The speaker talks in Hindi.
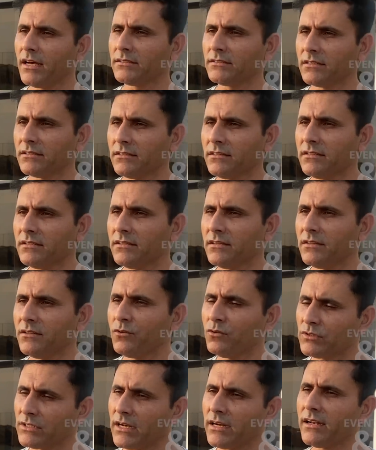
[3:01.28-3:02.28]
आ सकती
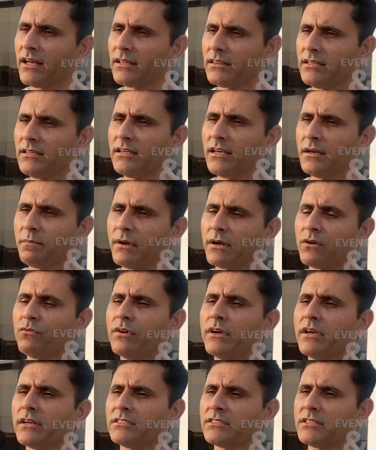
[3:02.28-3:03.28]
न्यूजीलैंड आती है पर वो
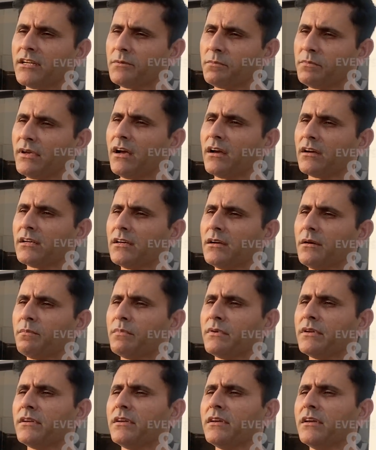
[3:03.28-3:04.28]
एक स्टेज पे आके
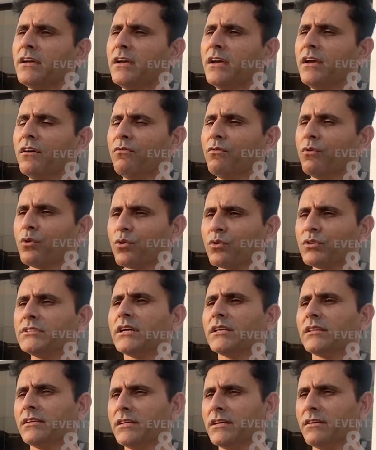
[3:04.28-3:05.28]
अपनी वो रुक
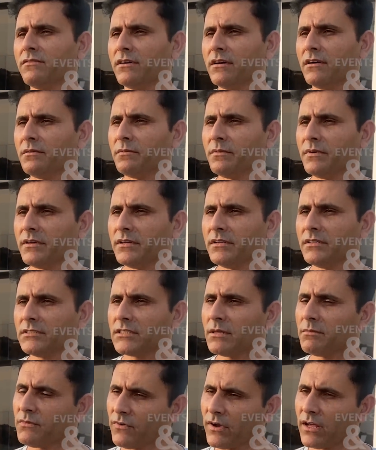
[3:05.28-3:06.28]
जाती है वहाँ पे
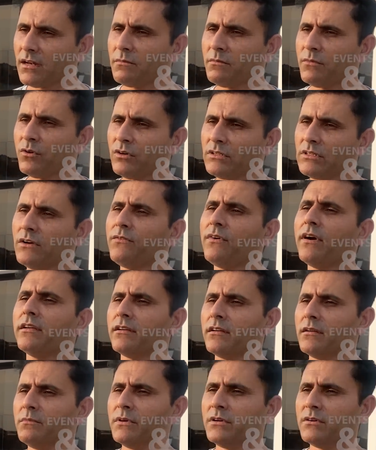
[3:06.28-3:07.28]
सेमीफाइनल में हो या
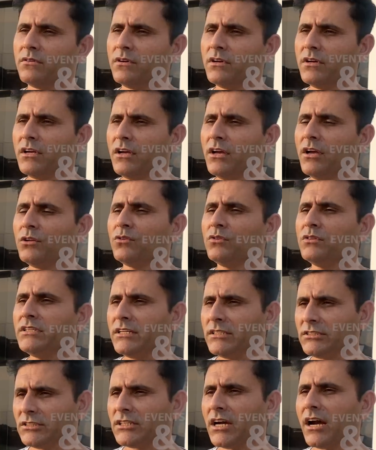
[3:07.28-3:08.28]
फाइनल में हो तो
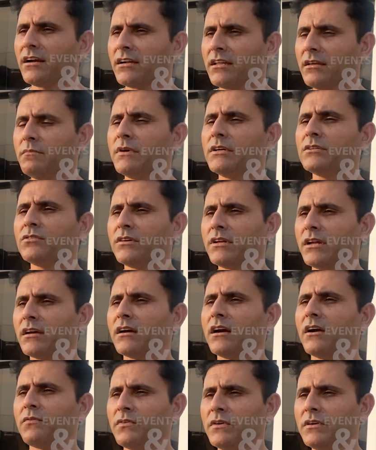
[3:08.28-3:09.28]
ये चार टीमें जो है ना
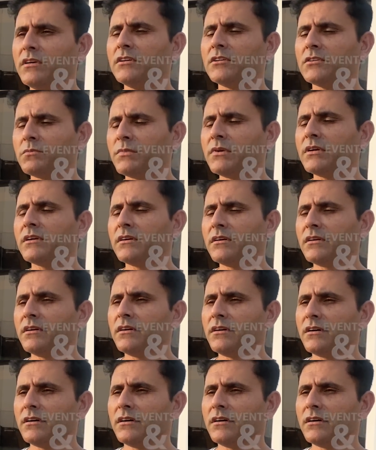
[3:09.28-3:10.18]
काफ़ी इनमें